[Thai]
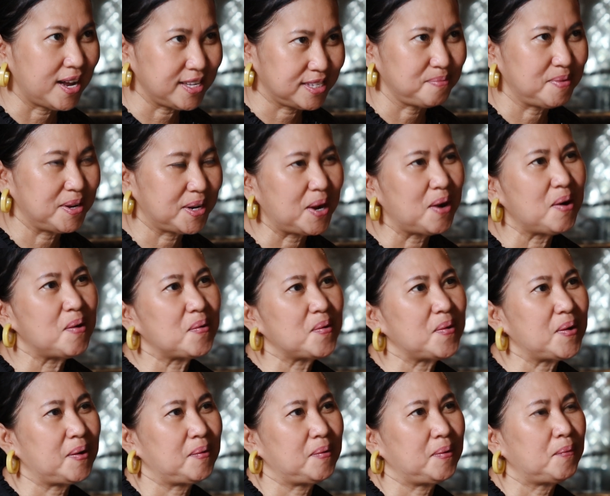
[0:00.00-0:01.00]
อาจจะไม่เข้า
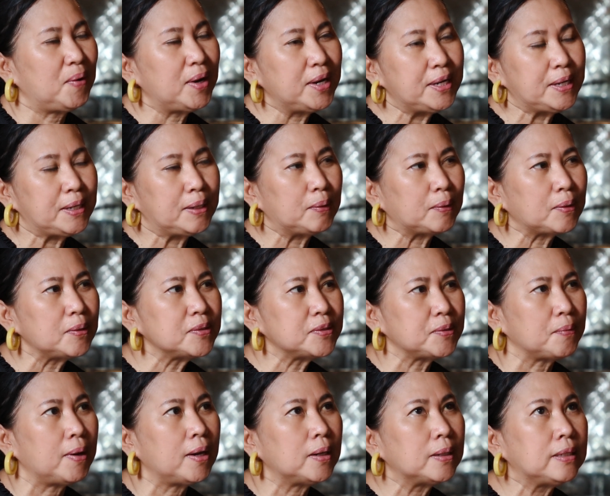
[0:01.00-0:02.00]
วันหนึ่งเราก็รู้สึ
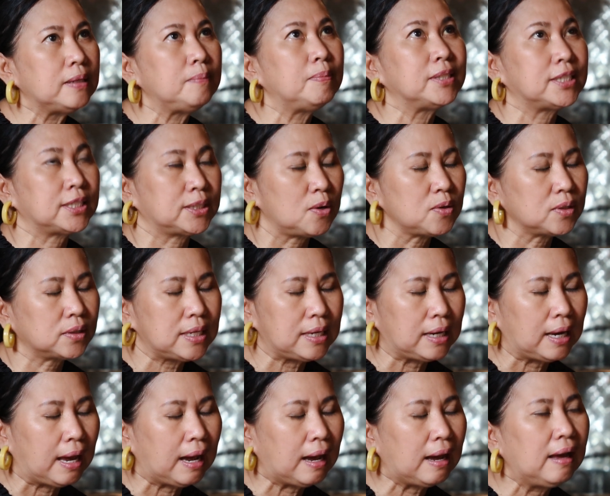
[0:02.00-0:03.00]
กว่าเอ้ยมันจะต้องติด
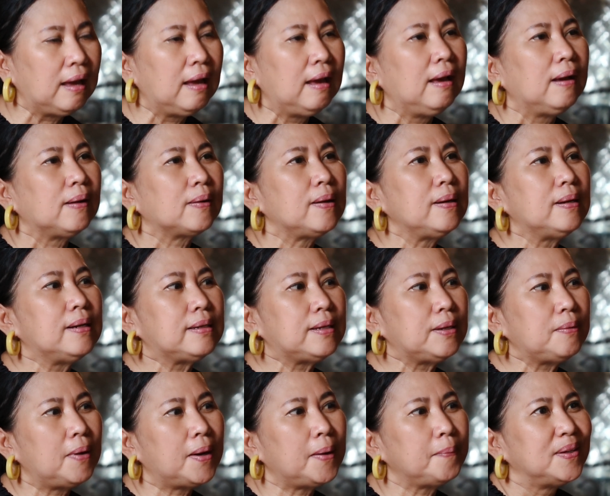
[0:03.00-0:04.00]
หลาก็เลยคิด
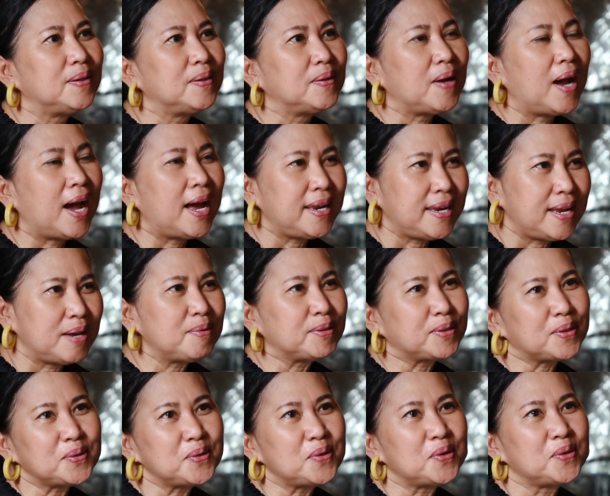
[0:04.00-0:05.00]
ว่าอันนี้มันต้องโด